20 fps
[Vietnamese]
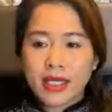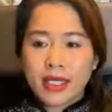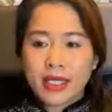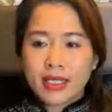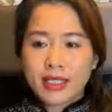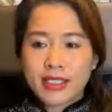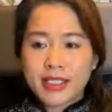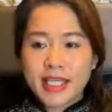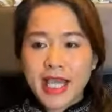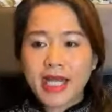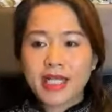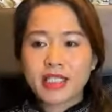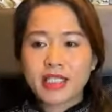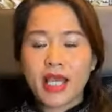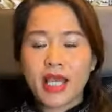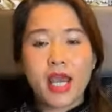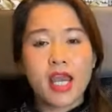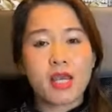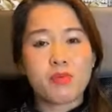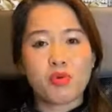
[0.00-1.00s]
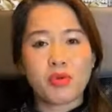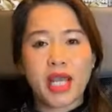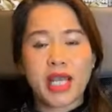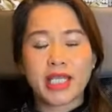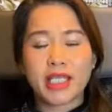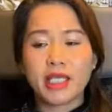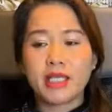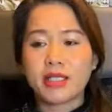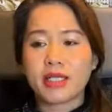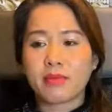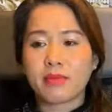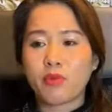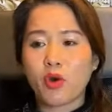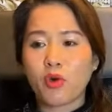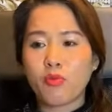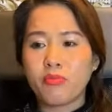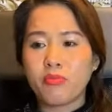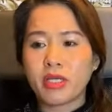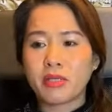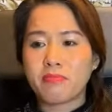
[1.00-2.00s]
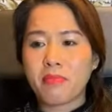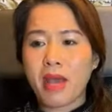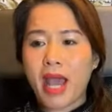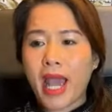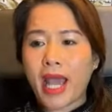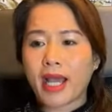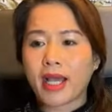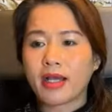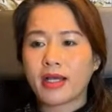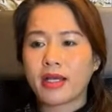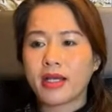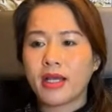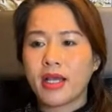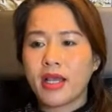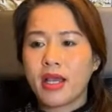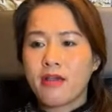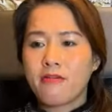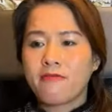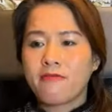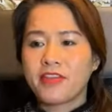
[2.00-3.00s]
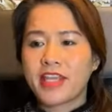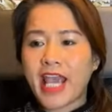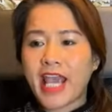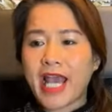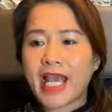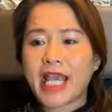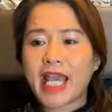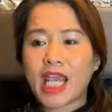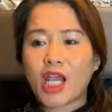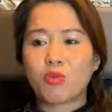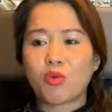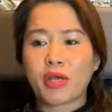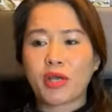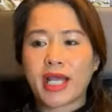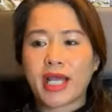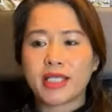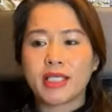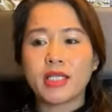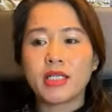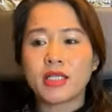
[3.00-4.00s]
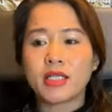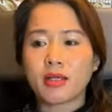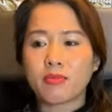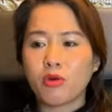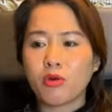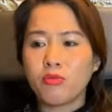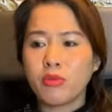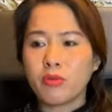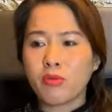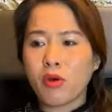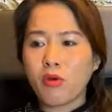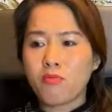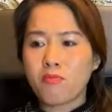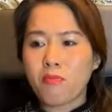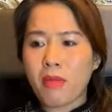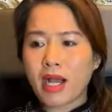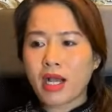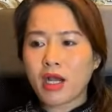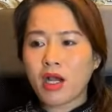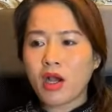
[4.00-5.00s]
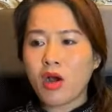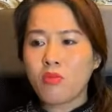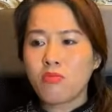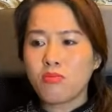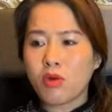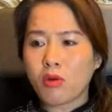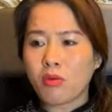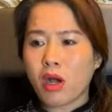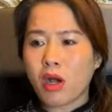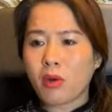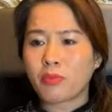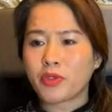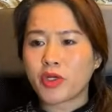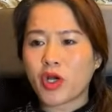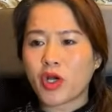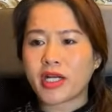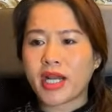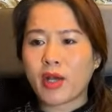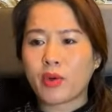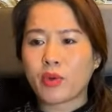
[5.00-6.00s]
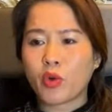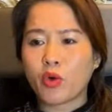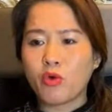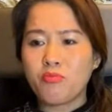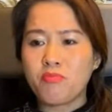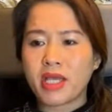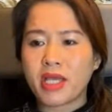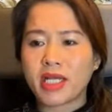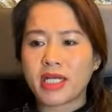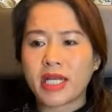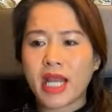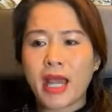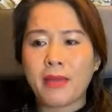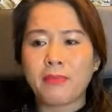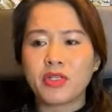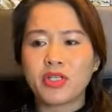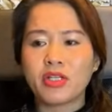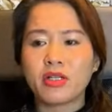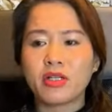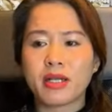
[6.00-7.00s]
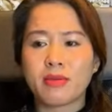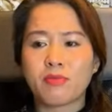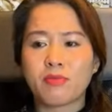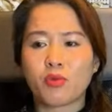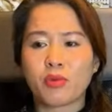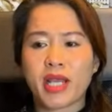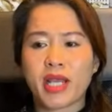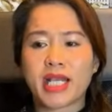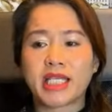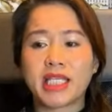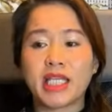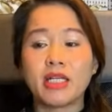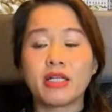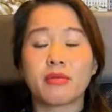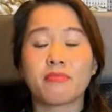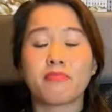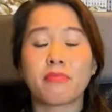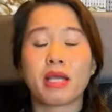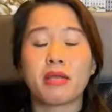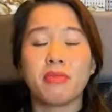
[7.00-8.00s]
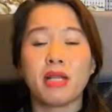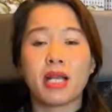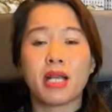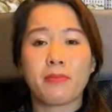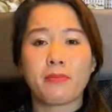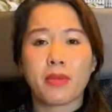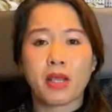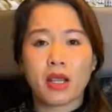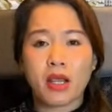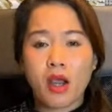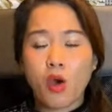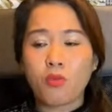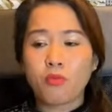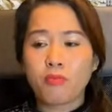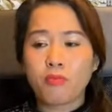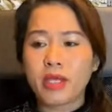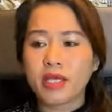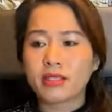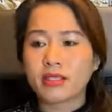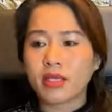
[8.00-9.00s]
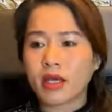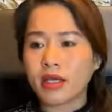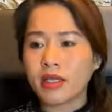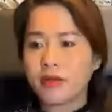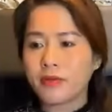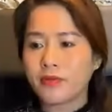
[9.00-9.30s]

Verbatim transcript: Văn thề 1943 nhà nghèo 1944 mà không một học trò nào của miền Nam trước năm 1975 không biết tới.